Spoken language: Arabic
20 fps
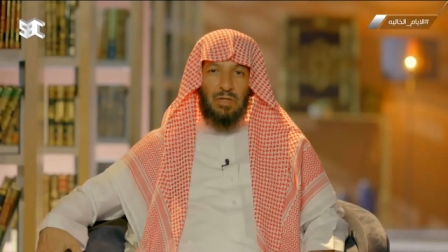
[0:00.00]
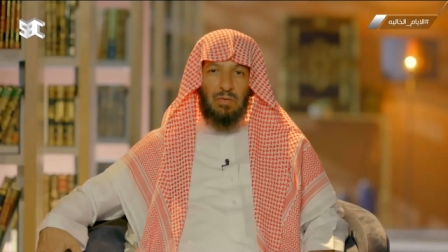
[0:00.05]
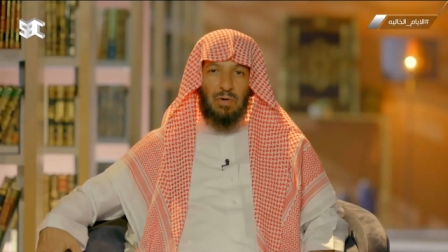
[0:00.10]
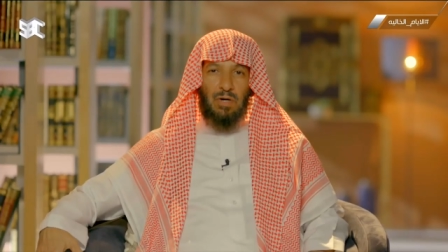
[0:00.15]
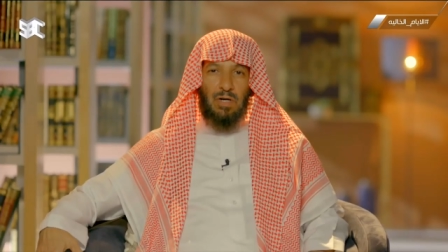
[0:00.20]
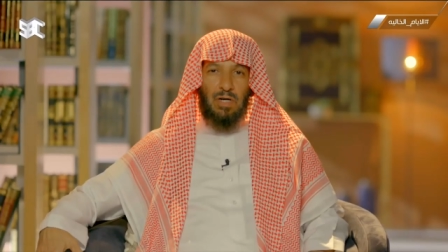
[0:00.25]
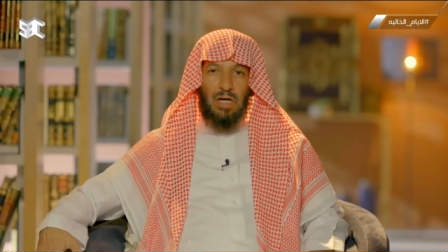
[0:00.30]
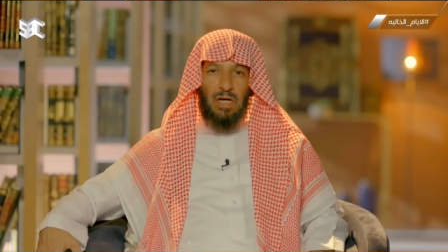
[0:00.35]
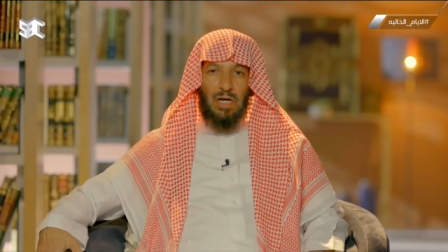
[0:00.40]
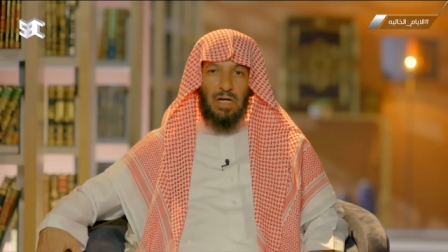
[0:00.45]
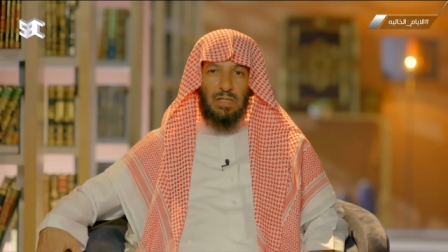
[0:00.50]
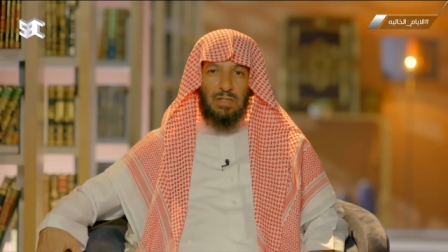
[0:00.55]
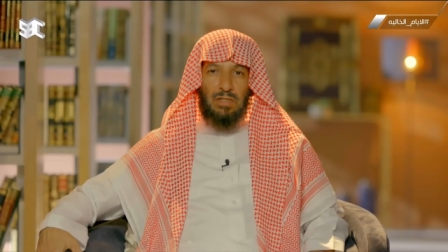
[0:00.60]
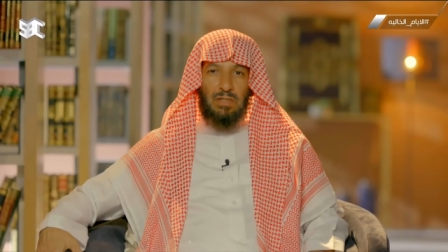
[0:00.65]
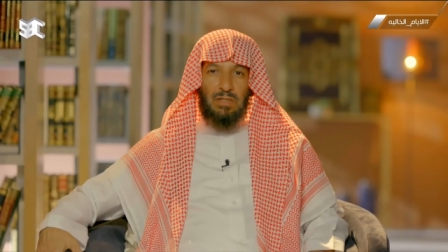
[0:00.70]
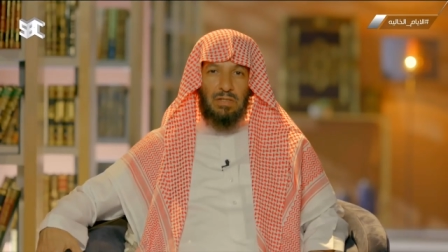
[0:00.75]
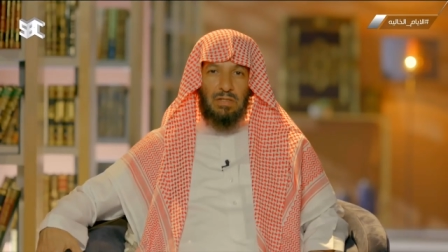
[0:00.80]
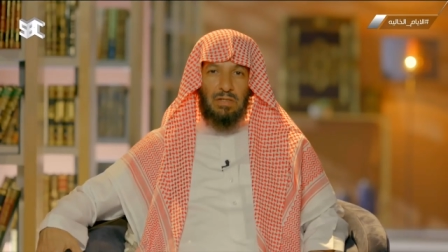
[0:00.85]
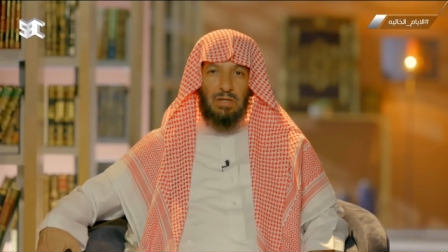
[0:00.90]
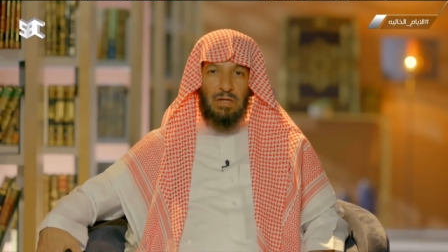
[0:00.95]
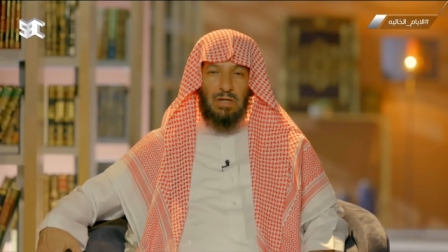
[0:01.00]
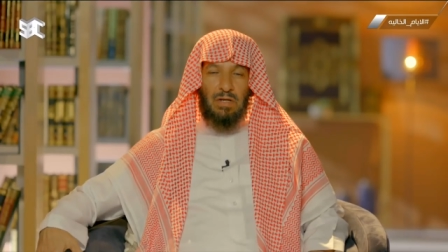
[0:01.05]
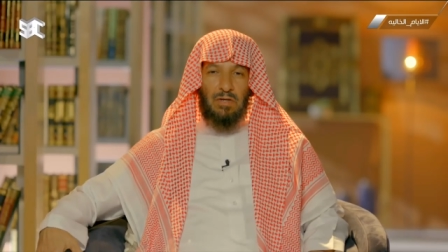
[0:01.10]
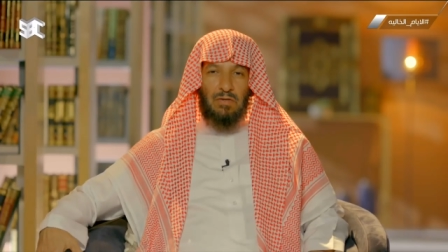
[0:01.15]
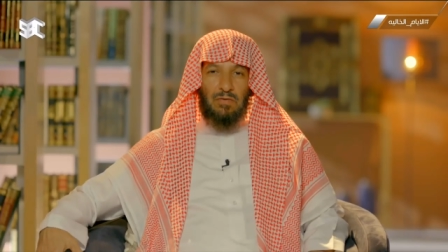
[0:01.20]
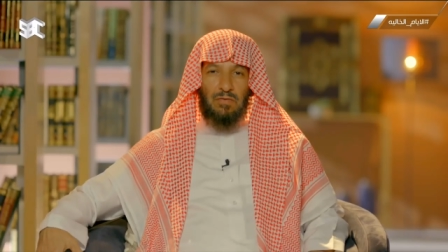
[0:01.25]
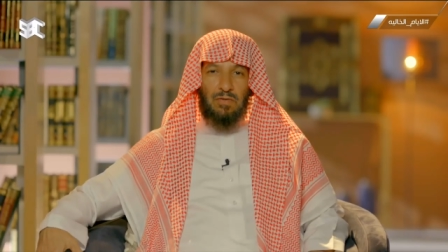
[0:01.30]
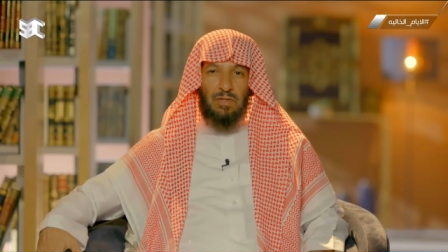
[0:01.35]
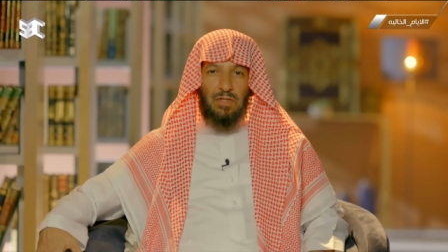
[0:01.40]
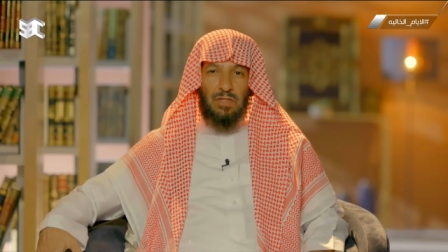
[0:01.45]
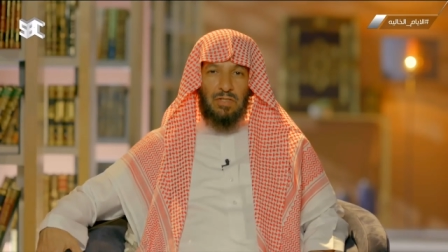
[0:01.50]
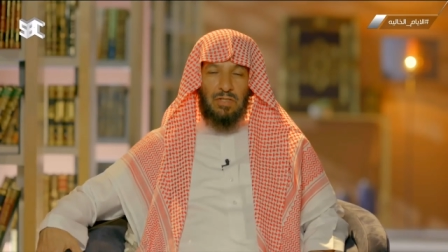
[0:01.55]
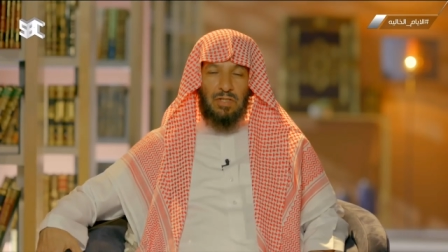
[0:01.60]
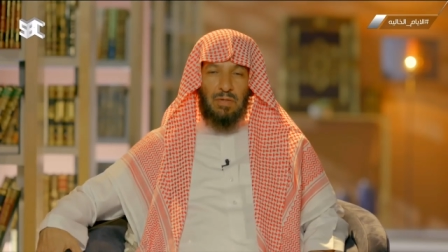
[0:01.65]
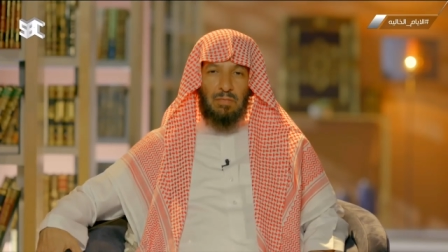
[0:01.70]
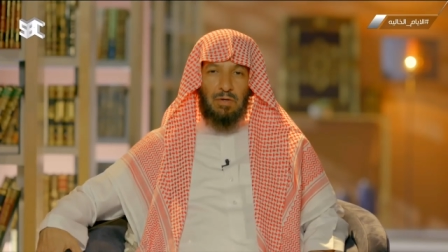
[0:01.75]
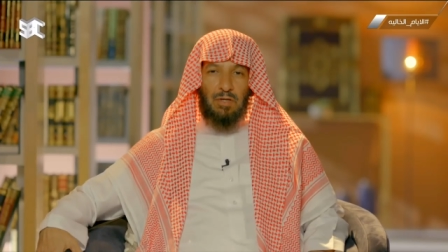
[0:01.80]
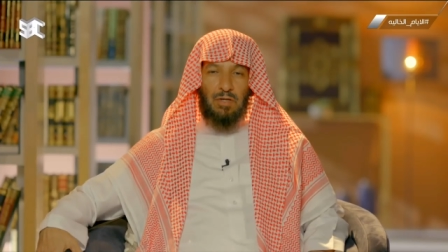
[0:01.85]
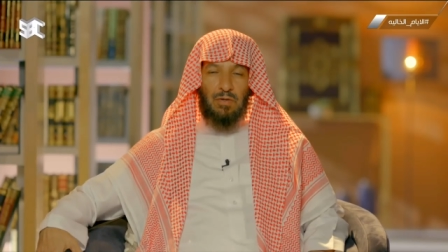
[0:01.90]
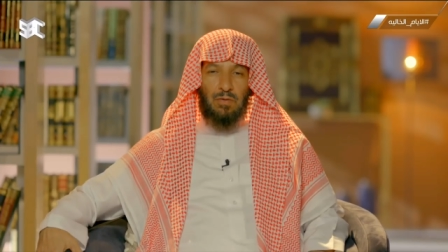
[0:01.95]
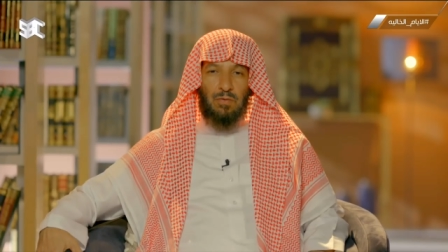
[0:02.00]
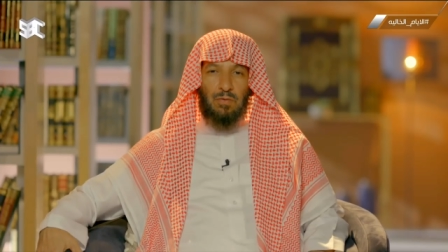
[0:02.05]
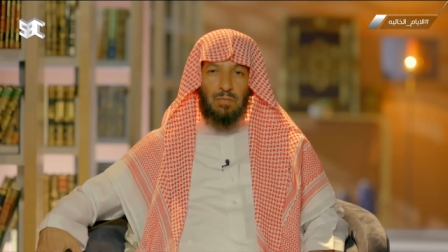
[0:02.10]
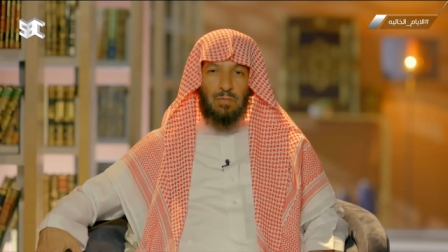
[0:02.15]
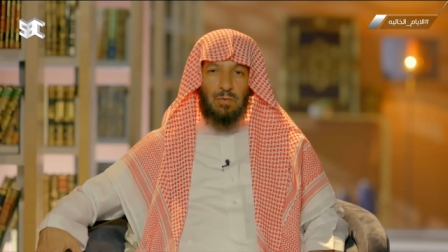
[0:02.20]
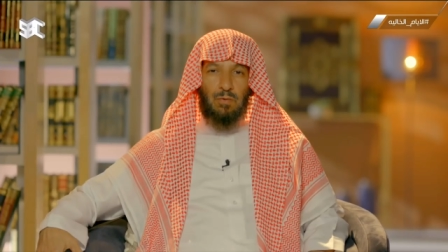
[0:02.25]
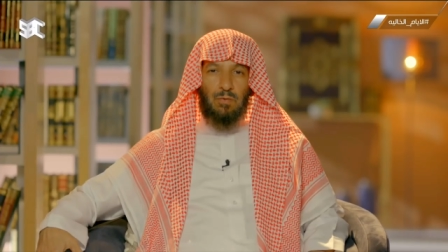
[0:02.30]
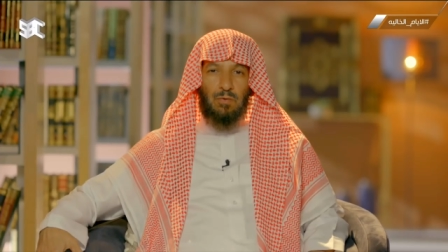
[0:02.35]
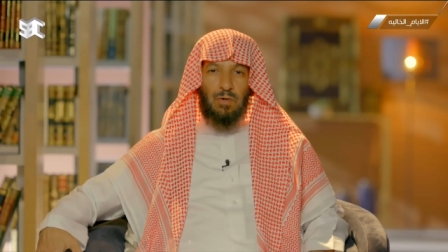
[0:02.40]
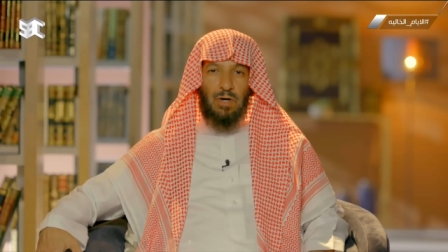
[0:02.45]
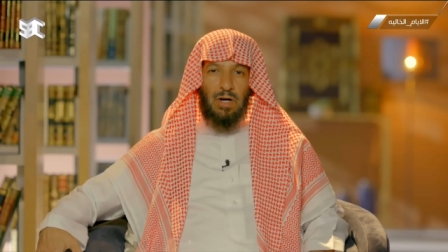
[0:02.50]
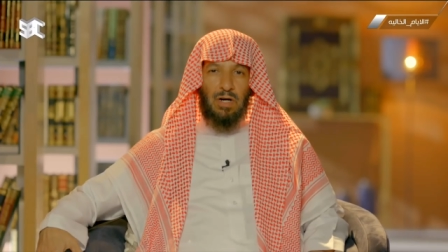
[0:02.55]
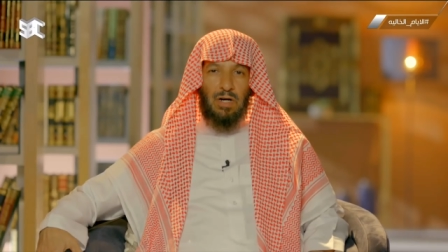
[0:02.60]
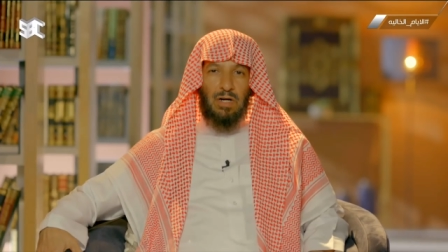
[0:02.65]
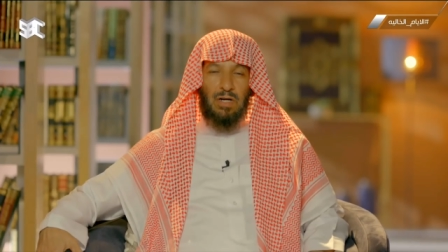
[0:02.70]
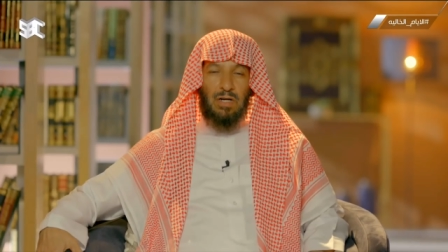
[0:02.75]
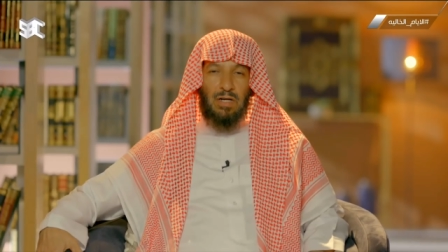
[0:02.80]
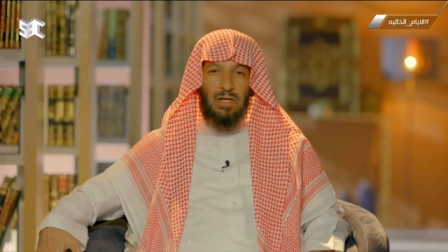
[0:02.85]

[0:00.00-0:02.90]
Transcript: وقعت في زمن النبوه